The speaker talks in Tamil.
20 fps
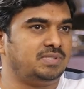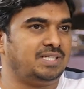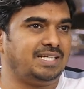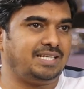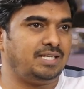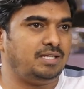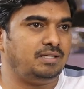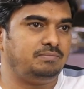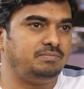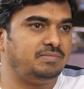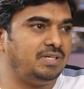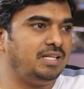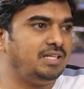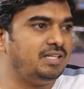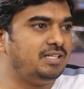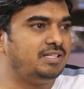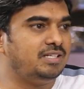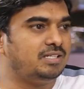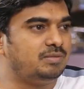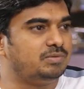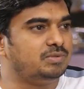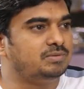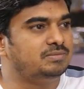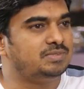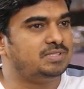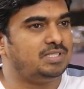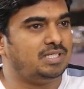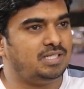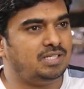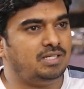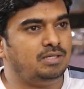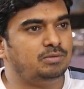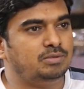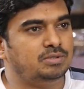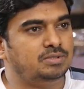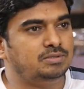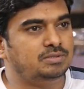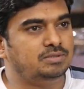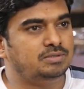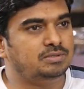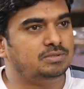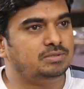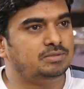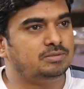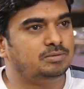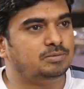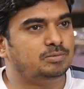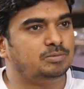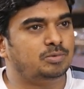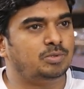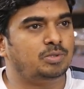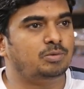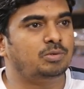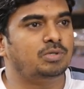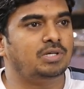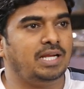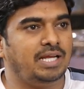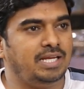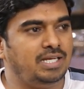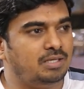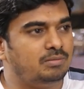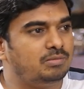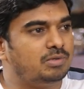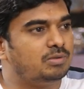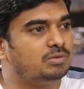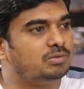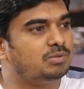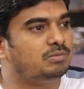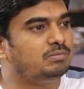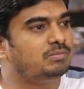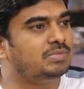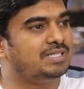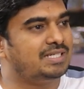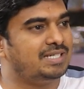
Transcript: நிறையா எழுதிக்கிட்டே இருக்கும் சடனாக ஒரு ஒரு ஒரு லைன் நம்மளை வந்து ரொம்ப